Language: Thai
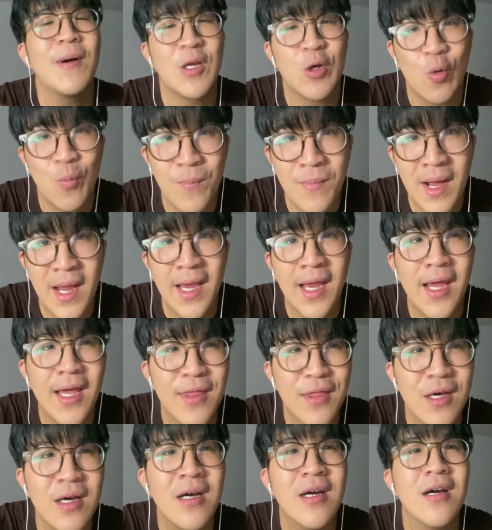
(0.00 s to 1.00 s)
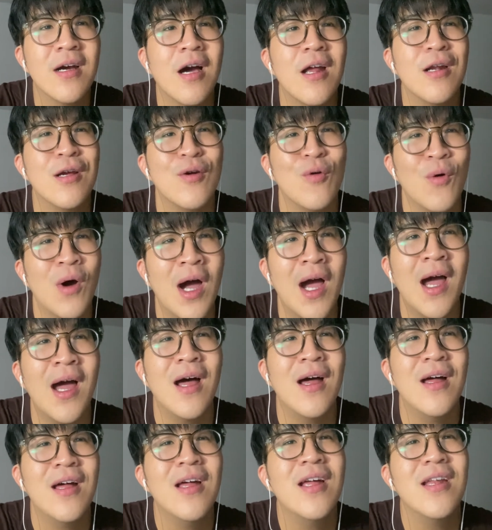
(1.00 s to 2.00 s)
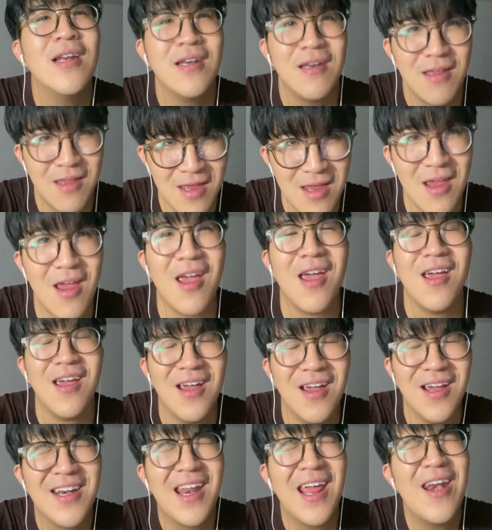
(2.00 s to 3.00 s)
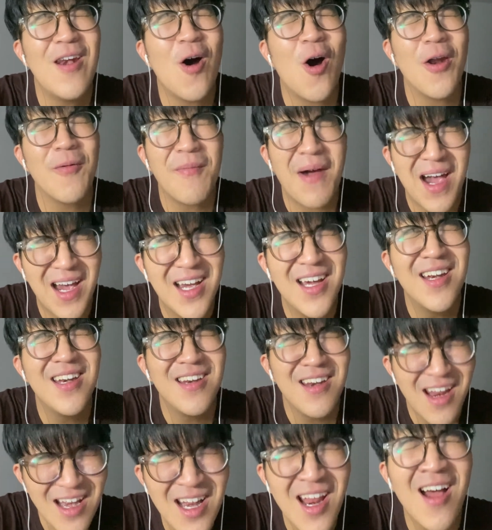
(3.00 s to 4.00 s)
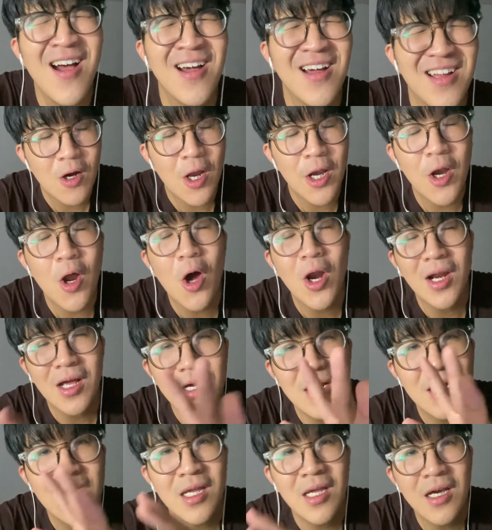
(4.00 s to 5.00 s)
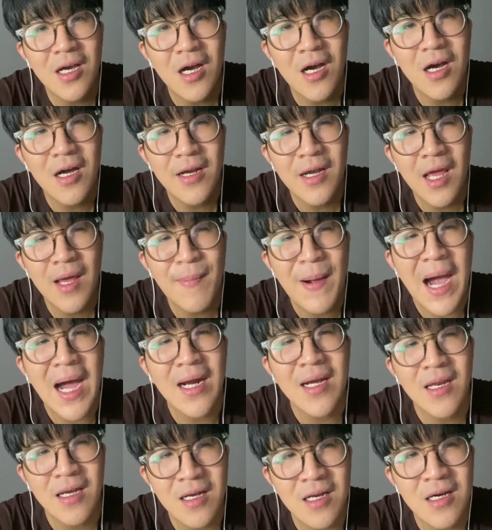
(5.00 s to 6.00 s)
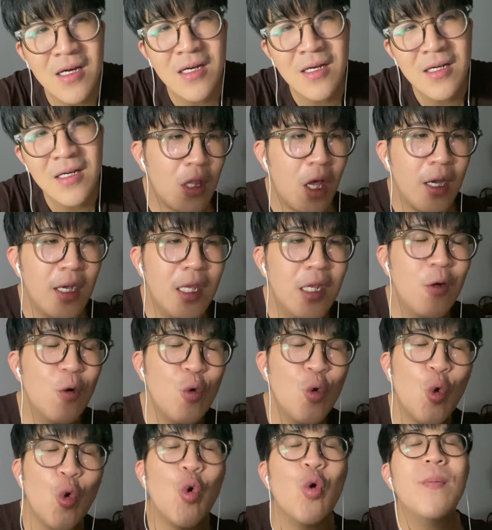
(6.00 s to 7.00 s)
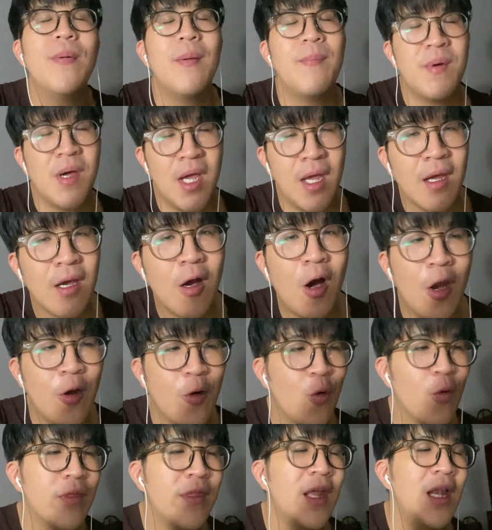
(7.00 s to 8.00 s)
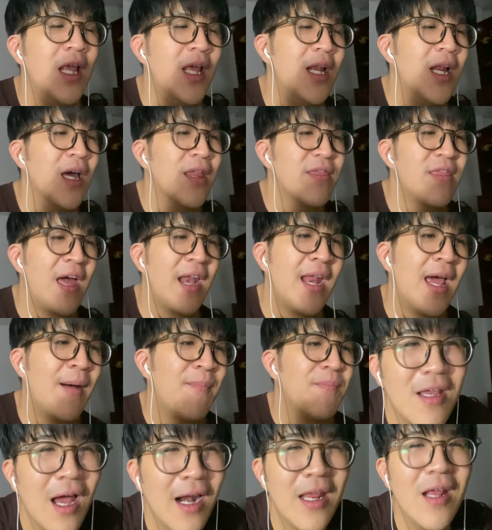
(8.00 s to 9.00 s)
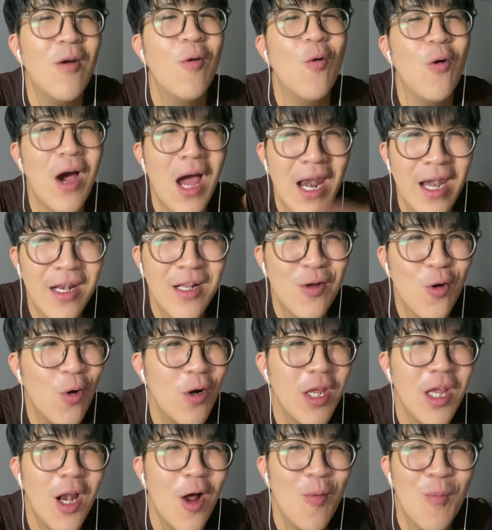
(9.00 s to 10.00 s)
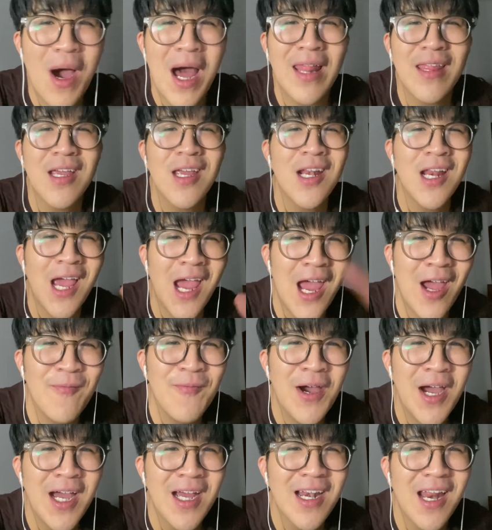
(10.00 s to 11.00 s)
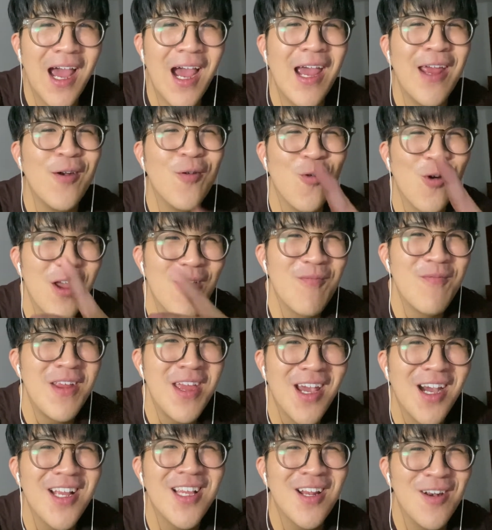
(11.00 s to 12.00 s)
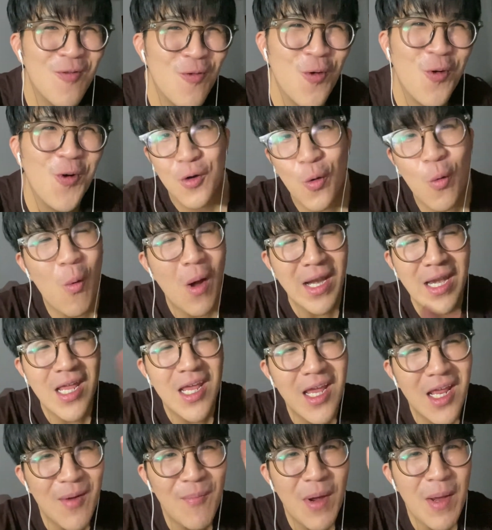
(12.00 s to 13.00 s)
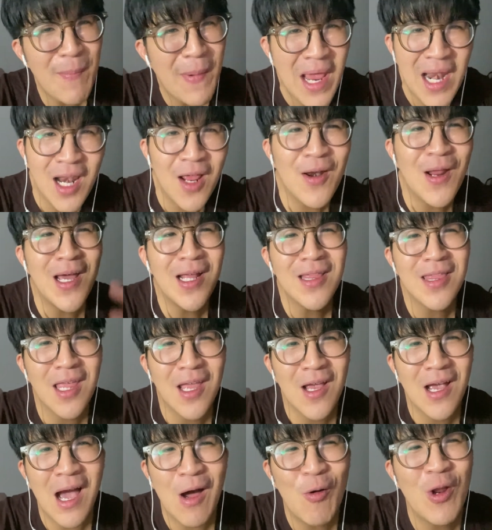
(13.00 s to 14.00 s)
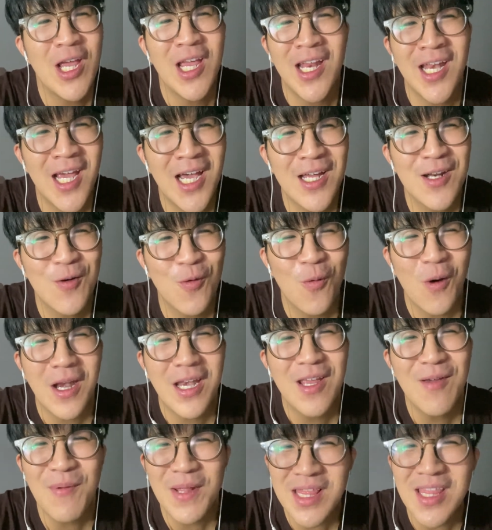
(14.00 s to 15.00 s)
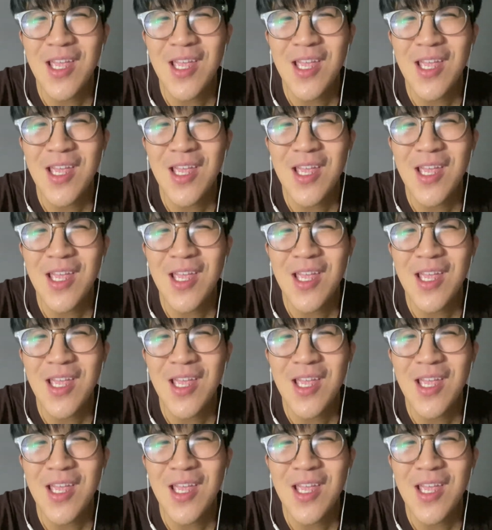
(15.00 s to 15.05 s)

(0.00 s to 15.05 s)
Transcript: ประชุมไปซึ่งก็ถือว่าดีได้นอนมากขึ้นนิดนึงก่อนนอนคืนนี้ก็ได้พักนิดนึงตอนนี้ดู ยูทูบ เปื่อยๆก่อนดูซีรีส์เรื่องสตาร์ทอัพอย่างที่รู้กันช่วงนี้เราบ้ากินแคร์มากถ้าใครดูคลิปนี้ก็จะรู้ทุกวันนี้ไม่ไปแล้วนะติ่งเกาหลีเนี่ยทุกวันนี้เป็น